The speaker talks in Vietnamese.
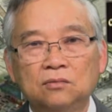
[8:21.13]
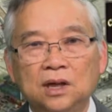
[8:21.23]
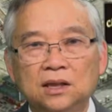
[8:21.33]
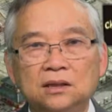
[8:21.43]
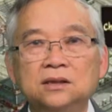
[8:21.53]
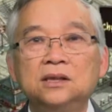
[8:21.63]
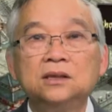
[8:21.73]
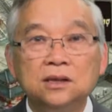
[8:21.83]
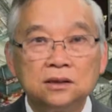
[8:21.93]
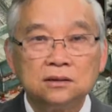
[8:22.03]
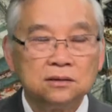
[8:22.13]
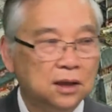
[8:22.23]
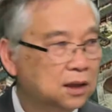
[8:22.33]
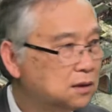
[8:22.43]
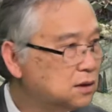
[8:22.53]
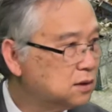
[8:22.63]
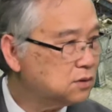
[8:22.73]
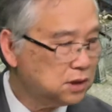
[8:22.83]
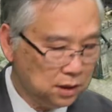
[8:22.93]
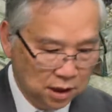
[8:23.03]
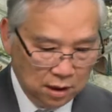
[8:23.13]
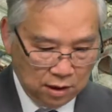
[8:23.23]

chúng ta giữ nước được à, thưa giáo sư